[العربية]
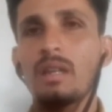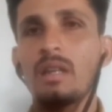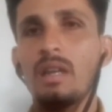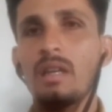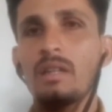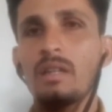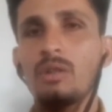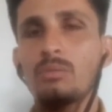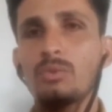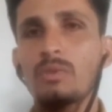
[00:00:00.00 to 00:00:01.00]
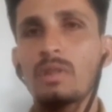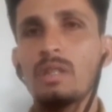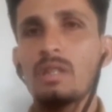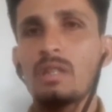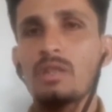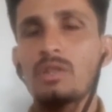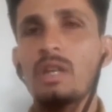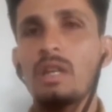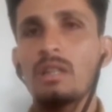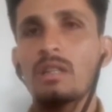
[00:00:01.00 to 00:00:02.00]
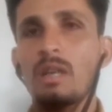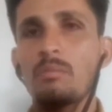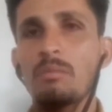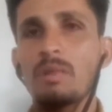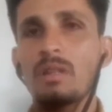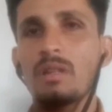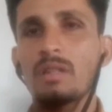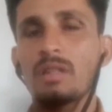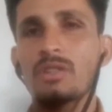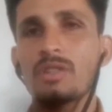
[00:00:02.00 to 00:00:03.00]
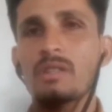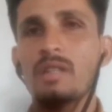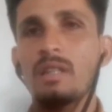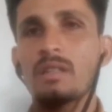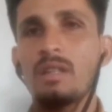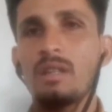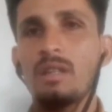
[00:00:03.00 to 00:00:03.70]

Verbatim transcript: هذه الأمور ان شاء الله نتامل من الله تنتشر زراعتها ل...